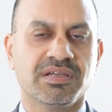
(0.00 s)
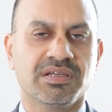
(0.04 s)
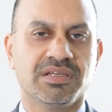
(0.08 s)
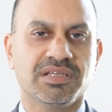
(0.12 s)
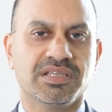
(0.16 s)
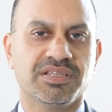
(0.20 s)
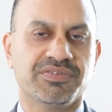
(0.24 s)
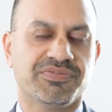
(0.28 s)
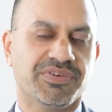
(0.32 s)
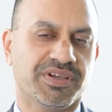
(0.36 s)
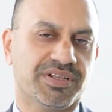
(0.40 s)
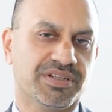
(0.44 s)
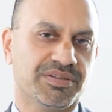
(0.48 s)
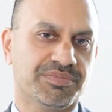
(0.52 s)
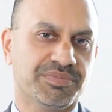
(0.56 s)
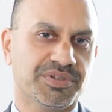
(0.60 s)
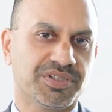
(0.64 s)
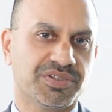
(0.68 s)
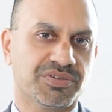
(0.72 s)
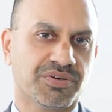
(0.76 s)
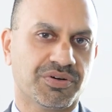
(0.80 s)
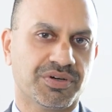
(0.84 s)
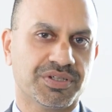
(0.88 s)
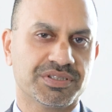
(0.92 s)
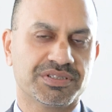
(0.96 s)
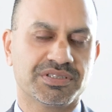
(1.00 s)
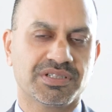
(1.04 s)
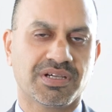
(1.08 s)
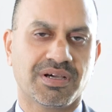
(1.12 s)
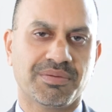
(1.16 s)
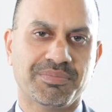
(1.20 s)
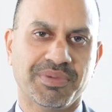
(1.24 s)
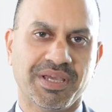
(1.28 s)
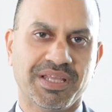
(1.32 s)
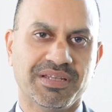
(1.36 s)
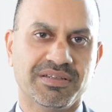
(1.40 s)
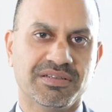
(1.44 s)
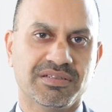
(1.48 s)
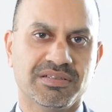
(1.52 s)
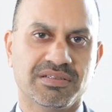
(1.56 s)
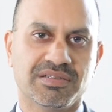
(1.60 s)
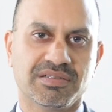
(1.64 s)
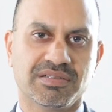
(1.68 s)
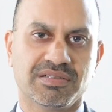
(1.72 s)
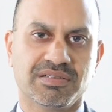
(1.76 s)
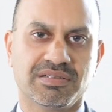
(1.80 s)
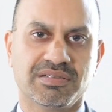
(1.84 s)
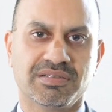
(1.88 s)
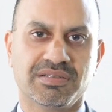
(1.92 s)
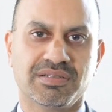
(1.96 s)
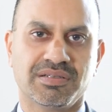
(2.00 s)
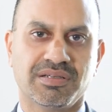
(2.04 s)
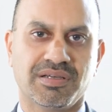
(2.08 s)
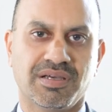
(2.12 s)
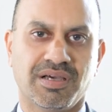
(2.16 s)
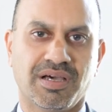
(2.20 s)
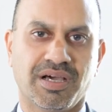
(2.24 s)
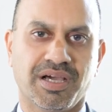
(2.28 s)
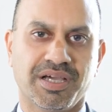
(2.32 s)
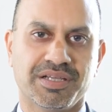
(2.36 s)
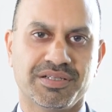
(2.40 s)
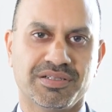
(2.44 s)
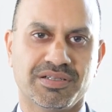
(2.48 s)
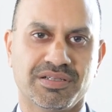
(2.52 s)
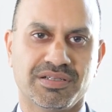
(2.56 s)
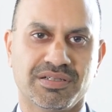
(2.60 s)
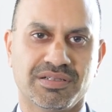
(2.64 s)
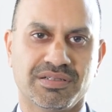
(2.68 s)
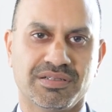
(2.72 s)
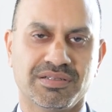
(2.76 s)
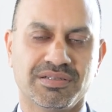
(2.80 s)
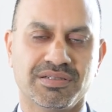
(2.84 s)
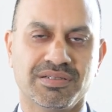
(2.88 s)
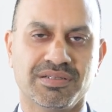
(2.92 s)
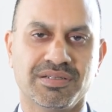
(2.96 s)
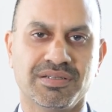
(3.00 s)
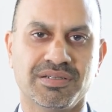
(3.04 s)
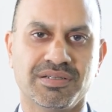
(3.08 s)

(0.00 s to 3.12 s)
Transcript: ich wende mich heute am Ende einer